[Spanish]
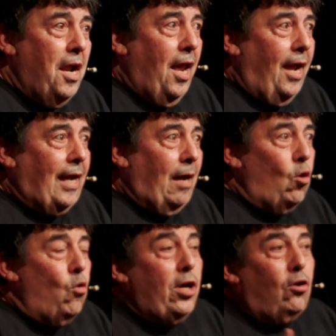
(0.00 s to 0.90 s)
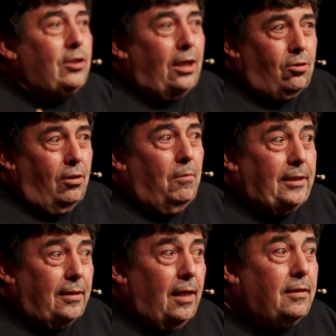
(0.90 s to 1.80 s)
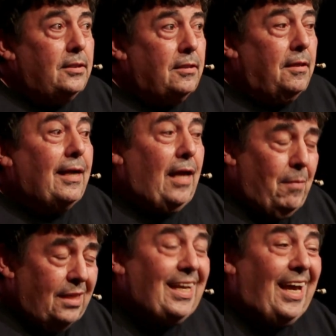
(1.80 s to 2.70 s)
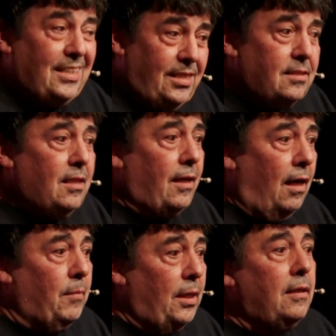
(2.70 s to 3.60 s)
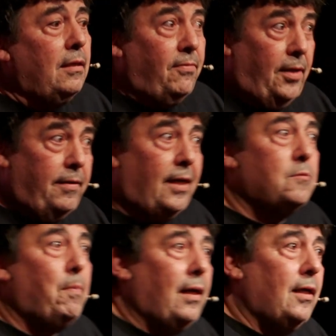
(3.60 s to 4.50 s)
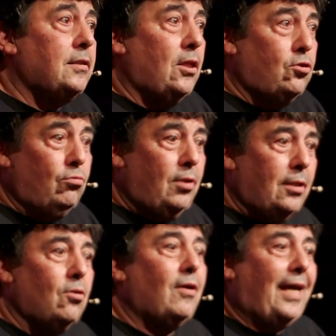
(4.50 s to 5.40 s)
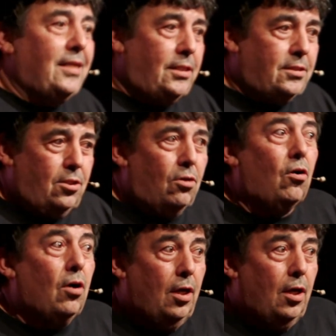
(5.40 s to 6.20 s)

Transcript: En cambio, el único teatro de variedades, que además existe realmente, el Friedrichs Palace, es un teatro que existió